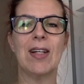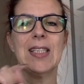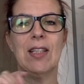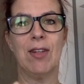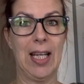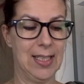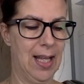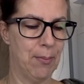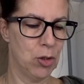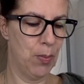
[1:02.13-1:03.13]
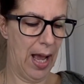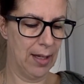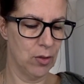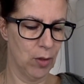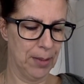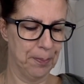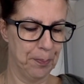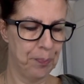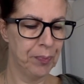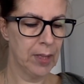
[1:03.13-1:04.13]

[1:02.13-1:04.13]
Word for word: was ich vergessen habe zu beantworten.